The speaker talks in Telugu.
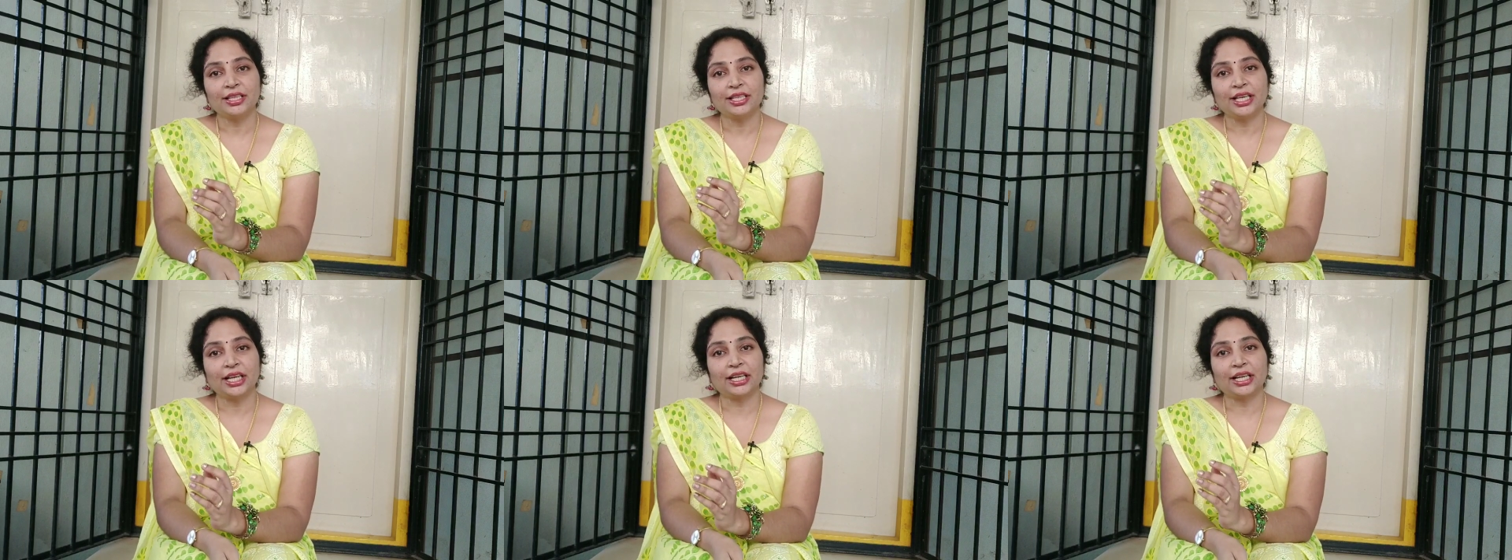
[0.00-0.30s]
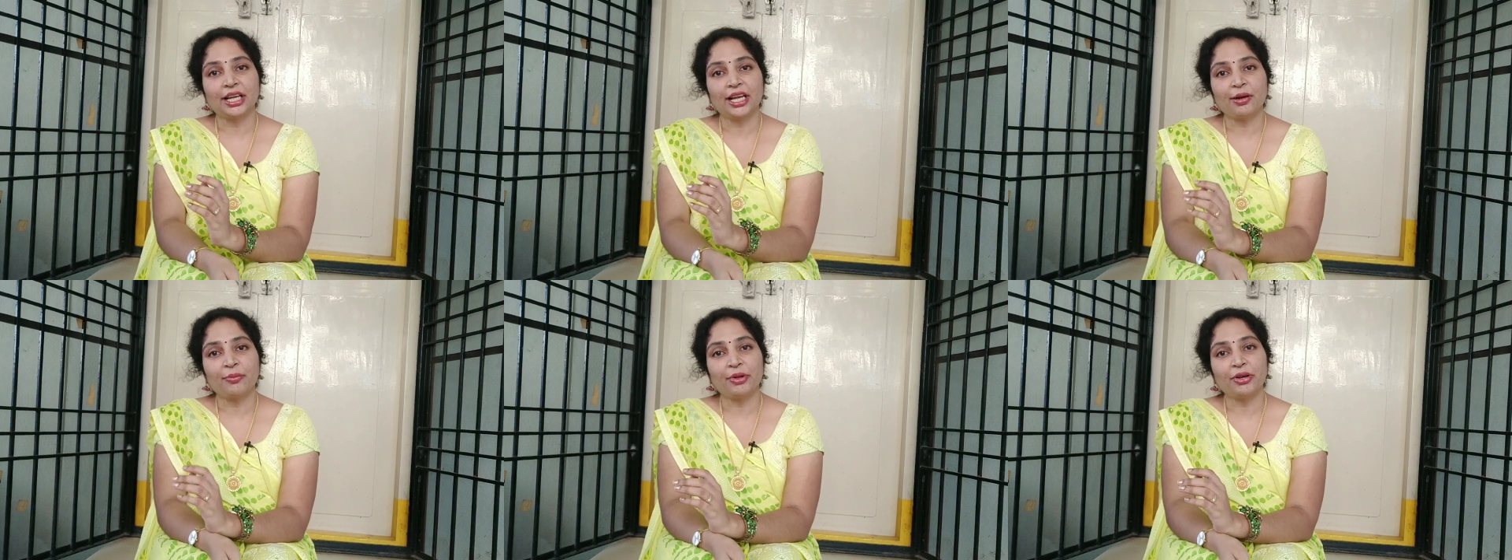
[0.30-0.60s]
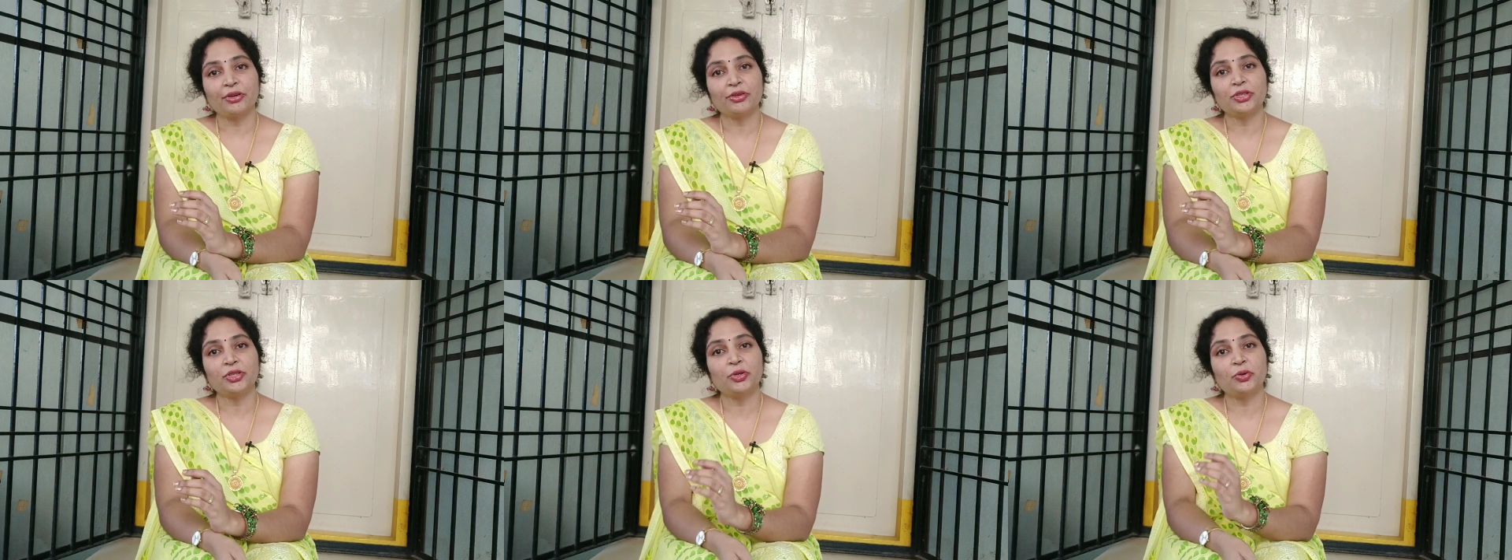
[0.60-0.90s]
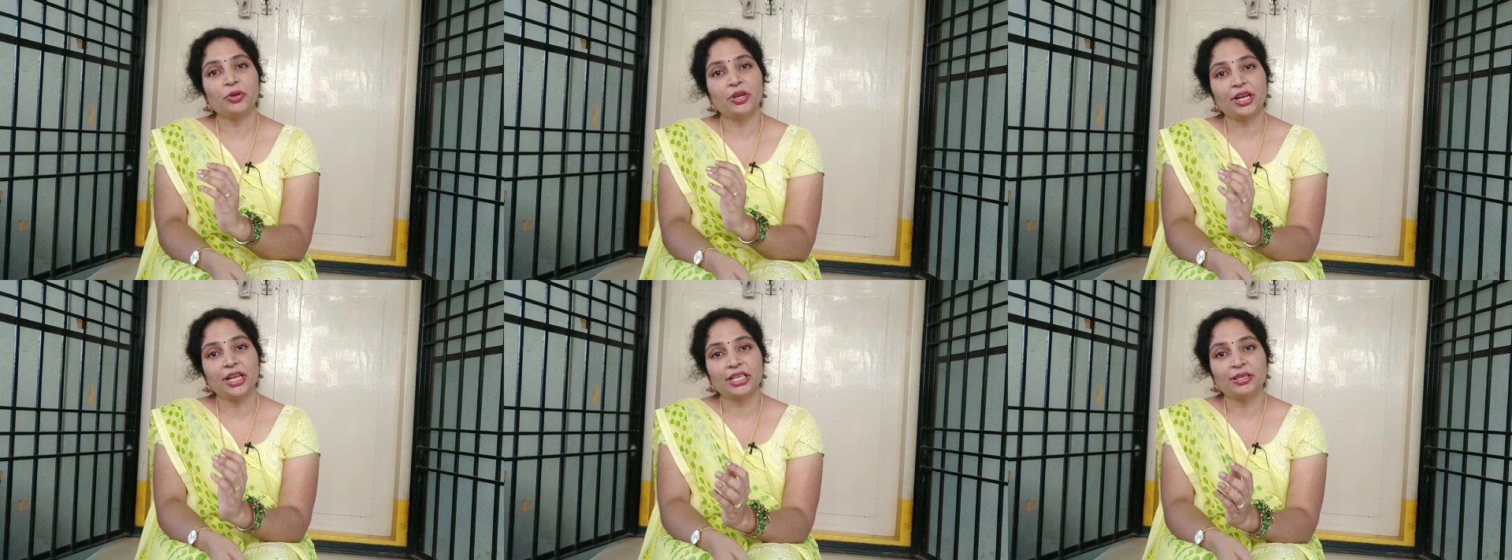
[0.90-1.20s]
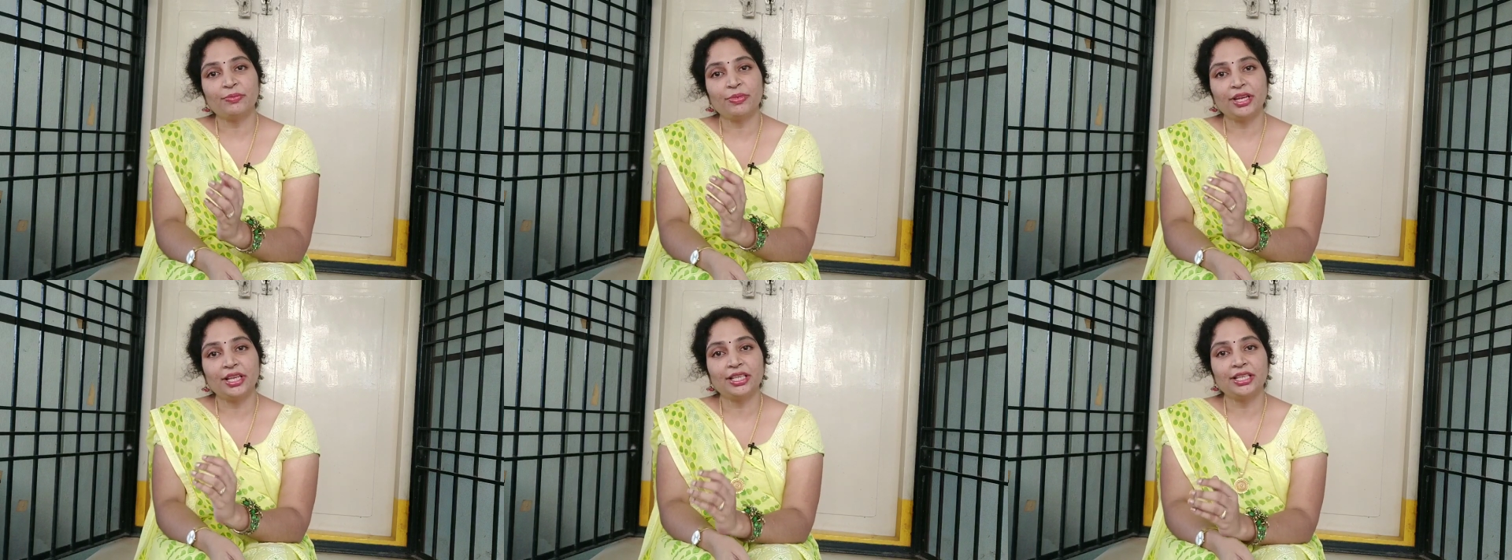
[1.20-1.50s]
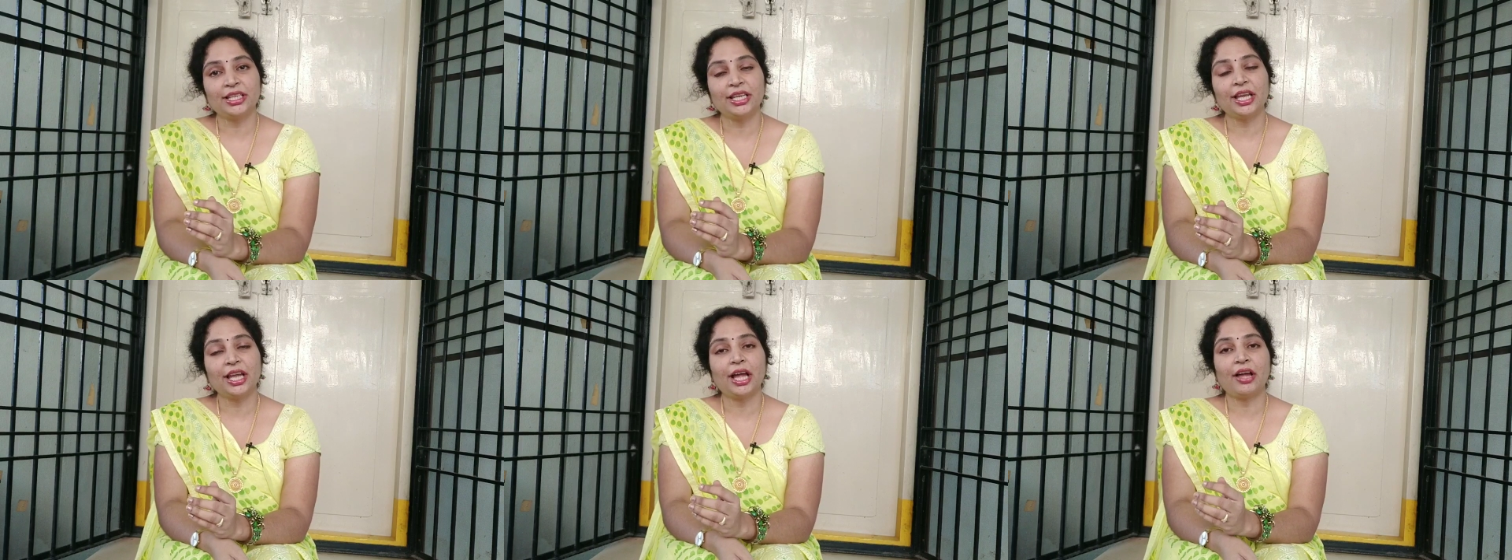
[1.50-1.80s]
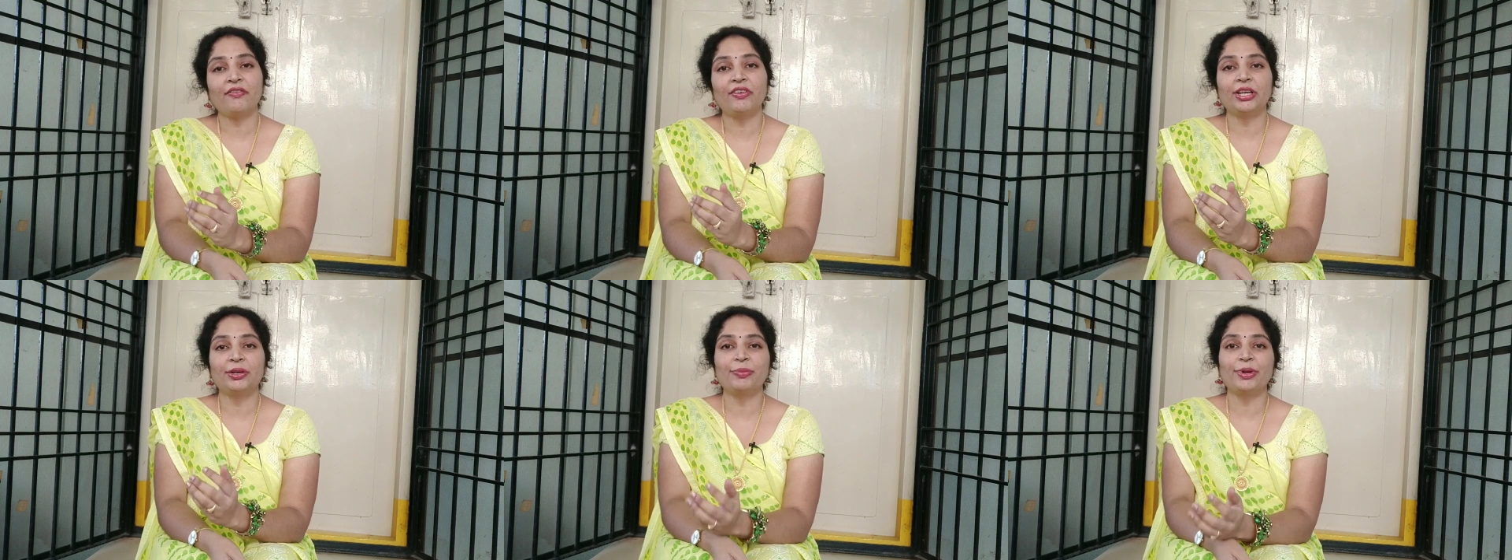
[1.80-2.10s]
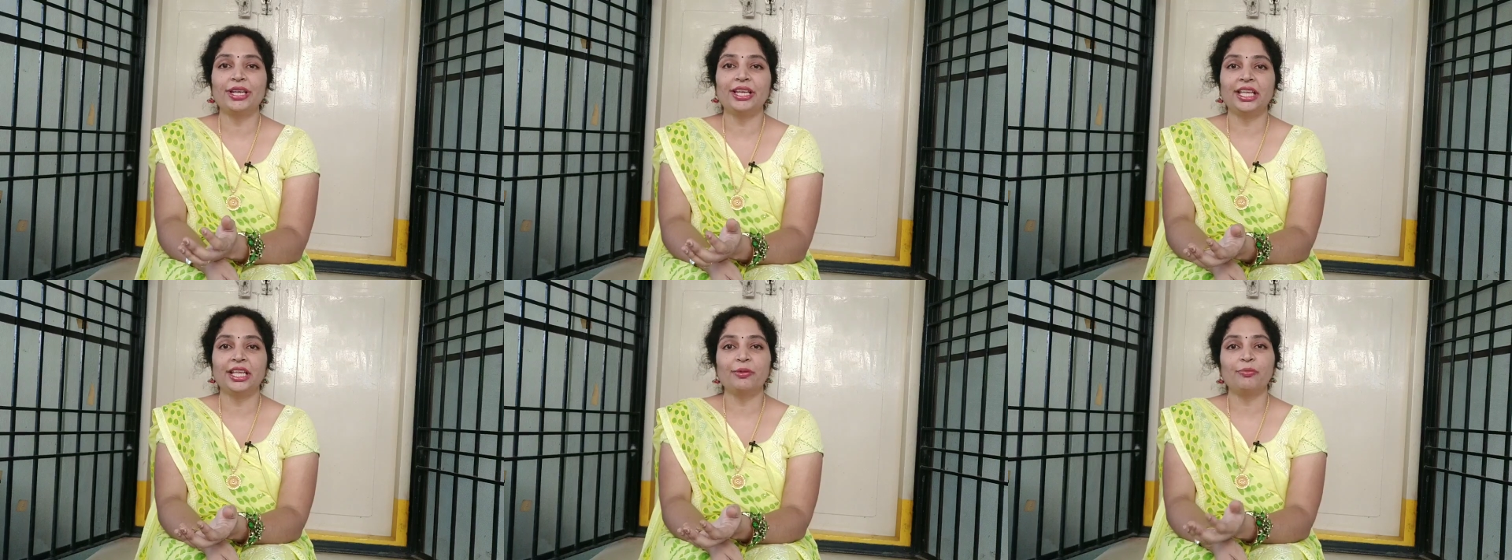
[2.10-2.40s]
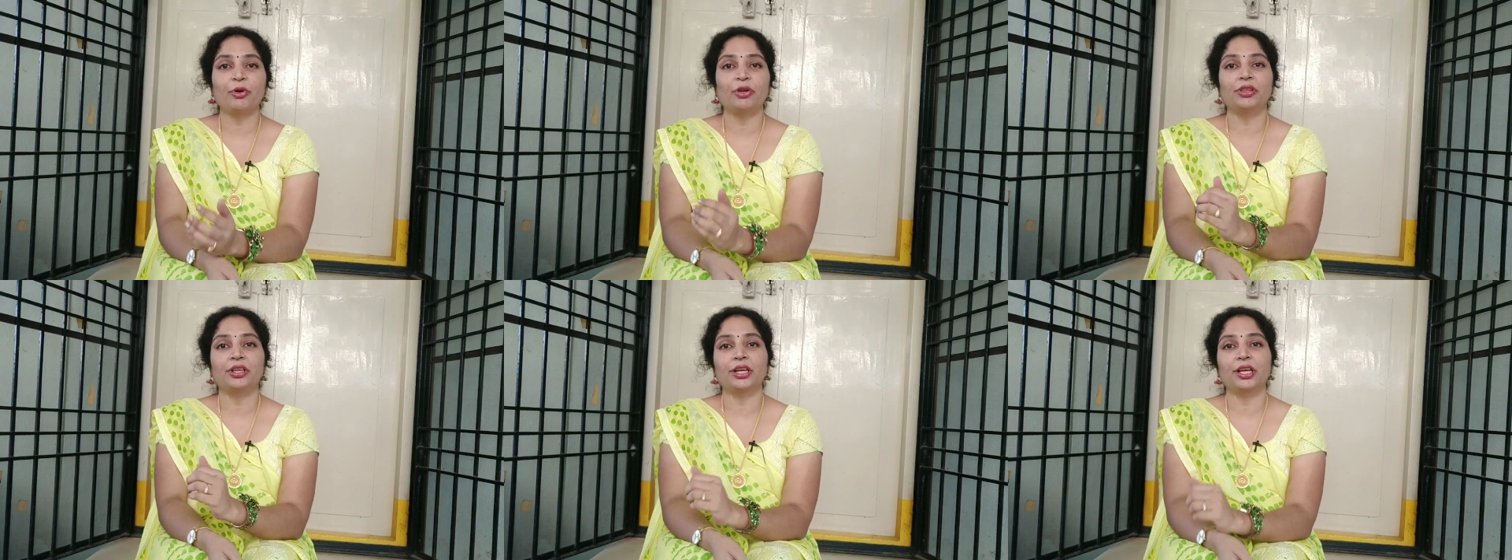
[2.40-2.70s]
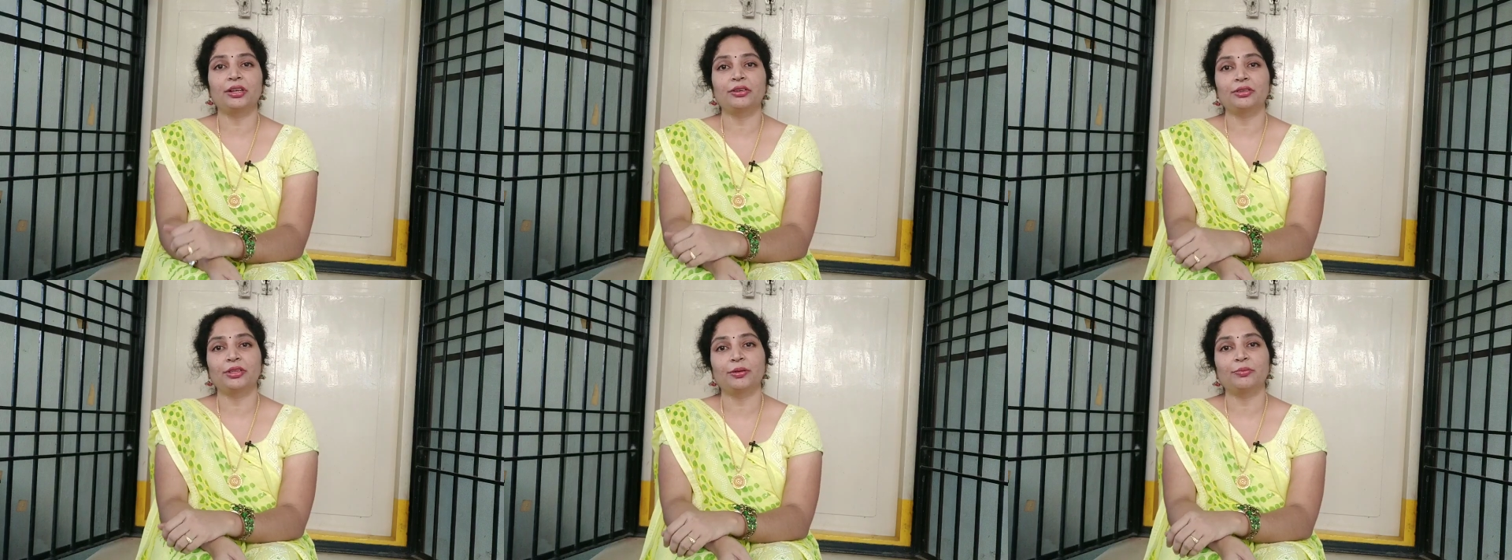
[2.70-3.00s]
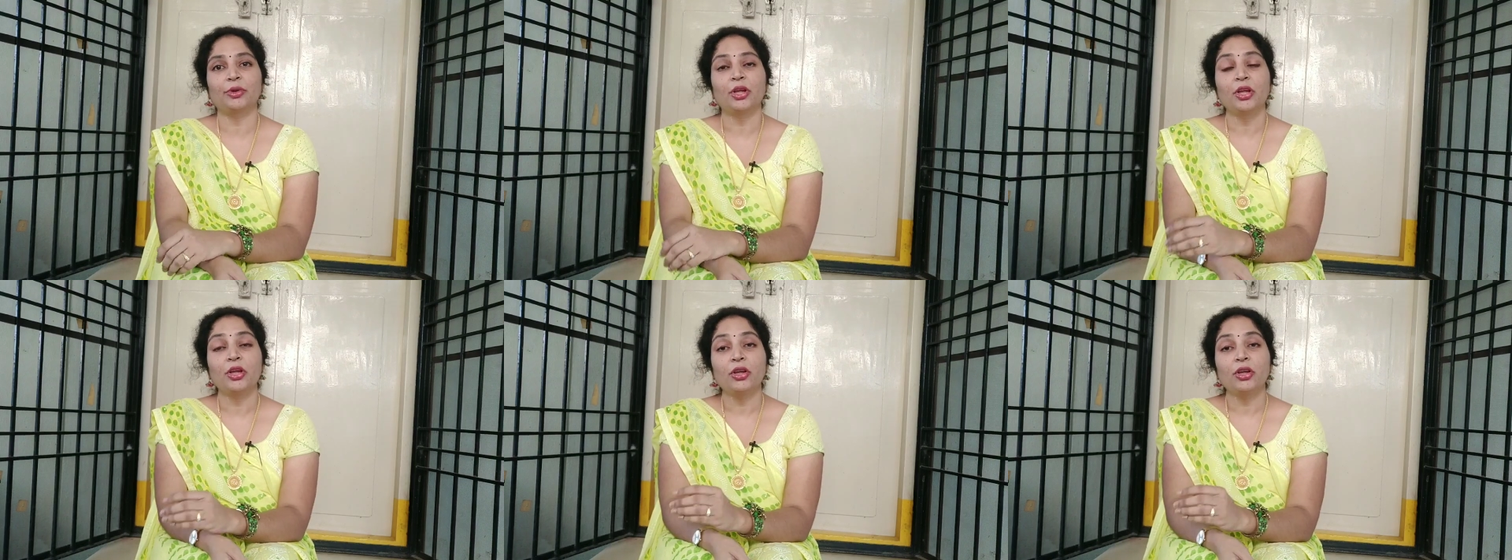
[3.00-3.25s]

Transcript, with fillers: చక్కగా మనం సూర్యరశ్మి నుంచి ఆ విటమిన్ డిని పొందగలుగుతాం